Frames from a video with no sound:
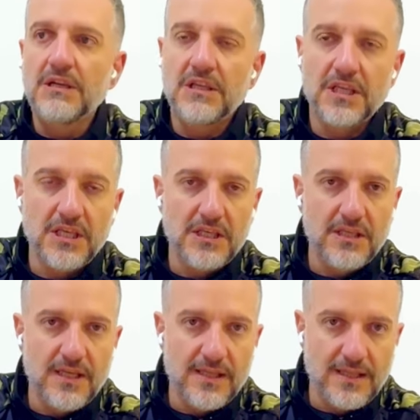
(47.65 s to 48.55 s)
chi
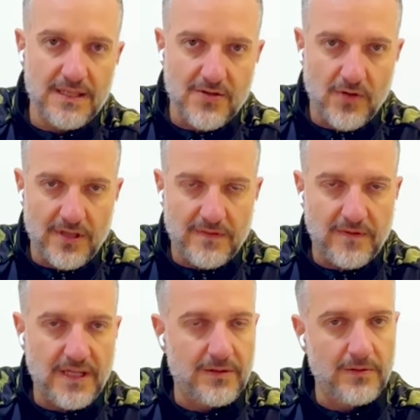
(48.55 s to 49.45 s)
è intenzionato a
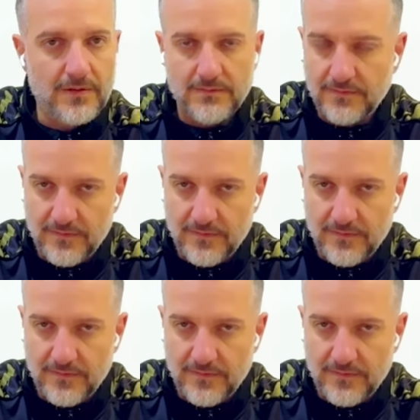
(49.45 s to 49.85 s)
farlo,